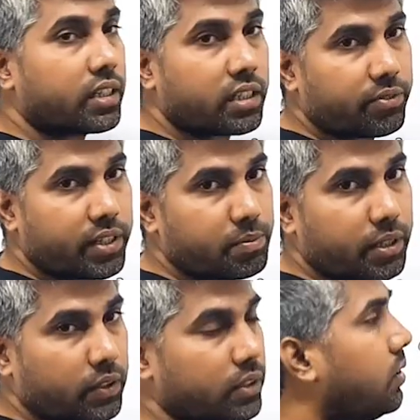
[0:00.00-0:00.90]
ஹண்ட்ரடே ஃபிக்ஸ்
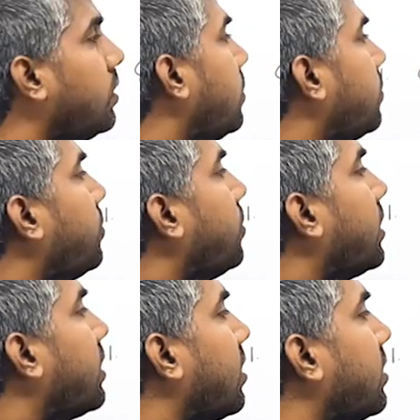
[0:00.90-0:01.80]
பண்ணிக்கேன் ஃபோர்
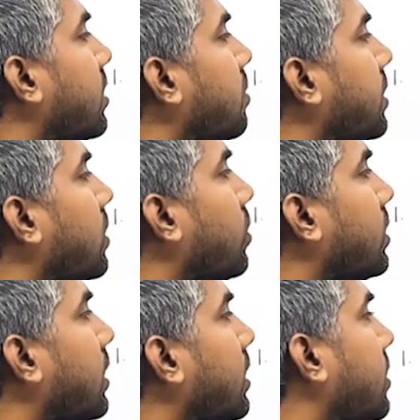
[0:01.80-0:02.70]
ஹண்ட்ரட்லேருந்து இங்கே பார்த்தீங்கன்னா ஒரு
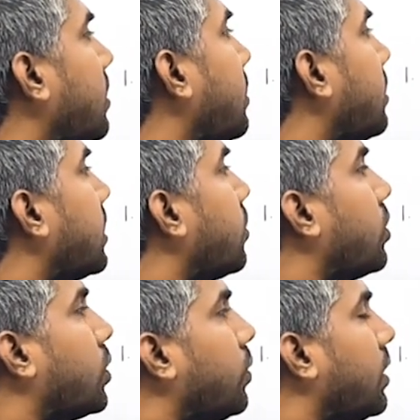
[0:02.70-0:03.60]
தேர்ட்டி த்ரீ இங்கே ஒரு
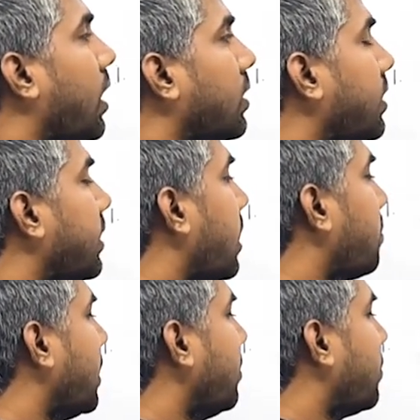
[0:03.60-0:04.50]
டுவெல் அது ரெண்டே ஆட்
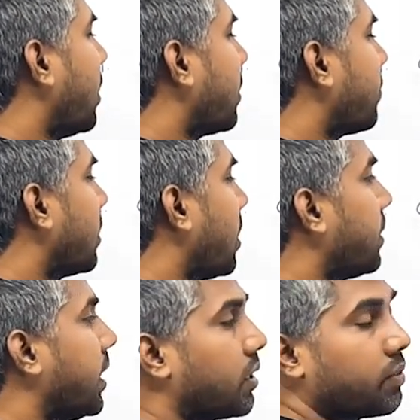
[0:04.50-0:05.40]
பண்ணி ஃபார்ட்டி ஃபைவ்
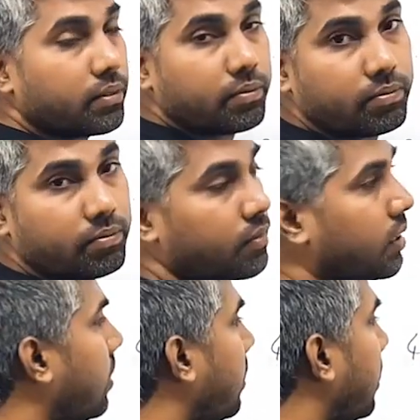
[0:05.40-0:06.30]
அப்படி எடுத்துக்கேன்
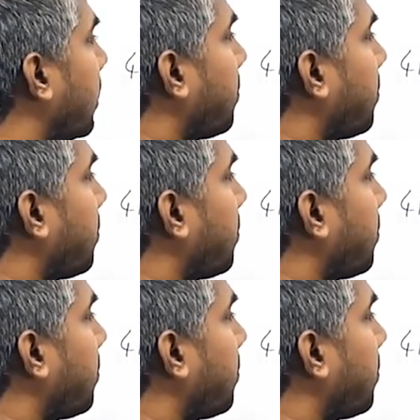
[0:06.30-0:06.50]
இங்கே